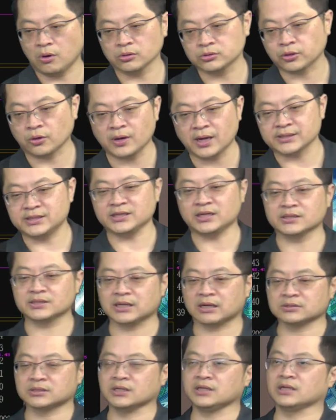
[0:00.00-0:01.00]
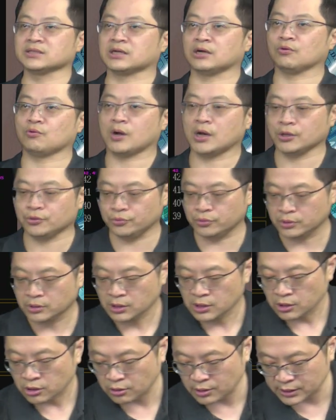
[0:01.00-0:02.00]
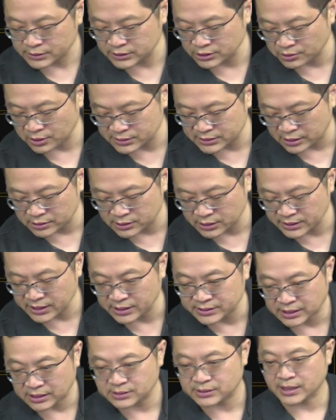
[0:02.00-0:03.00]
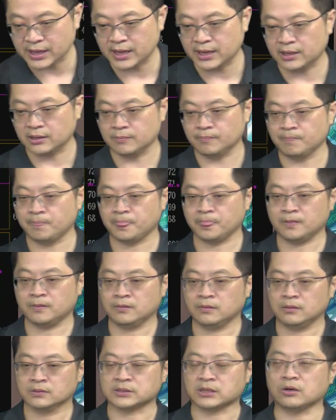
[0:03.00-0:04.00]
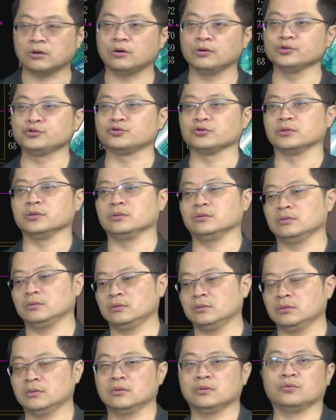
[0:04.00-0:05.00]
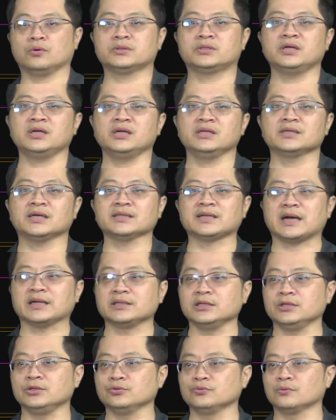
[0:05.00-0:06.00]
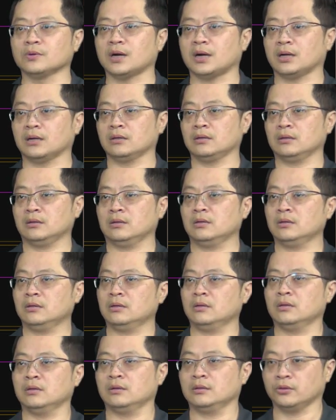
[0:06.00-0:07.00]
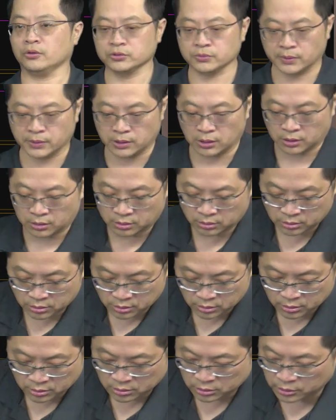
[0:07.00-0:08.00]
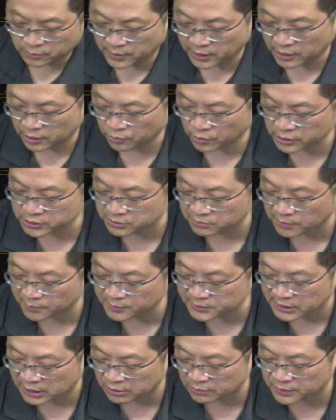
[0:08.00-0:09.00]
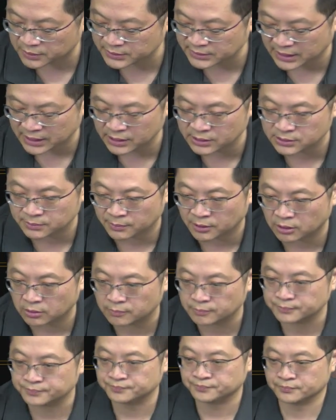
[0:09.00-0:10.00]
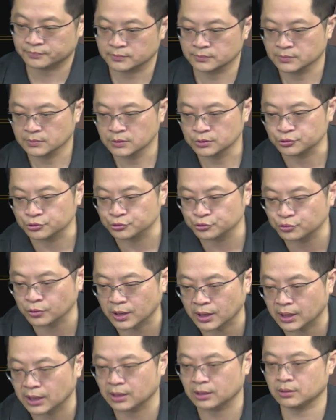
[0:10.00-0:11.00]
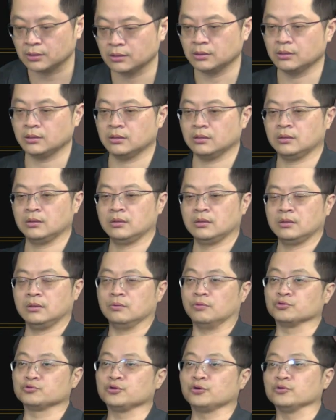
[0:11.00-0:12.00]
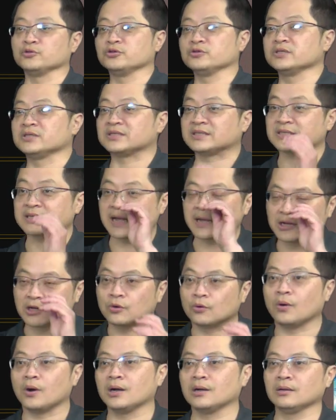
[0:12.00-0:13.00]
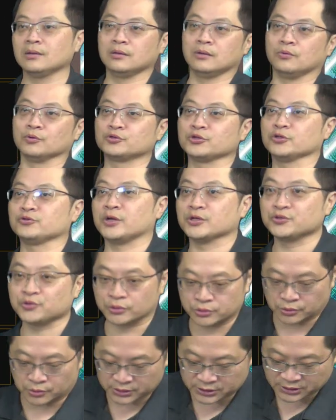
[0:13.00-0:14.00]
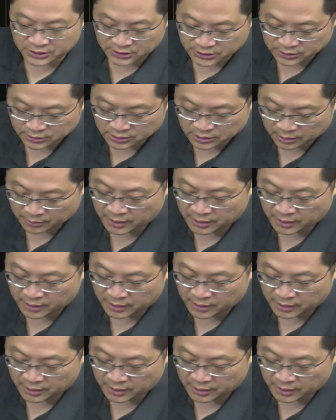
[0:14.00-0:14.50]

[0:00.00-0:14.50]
中海集团造车一定要找广宇，红海集团造车一定要找谁？找红准？我听你在打帝都啊！投资朋友，对不对？为什么不找我们家的什么群创啊？我说我就是沾个光，我最喜欢做这种事情，好不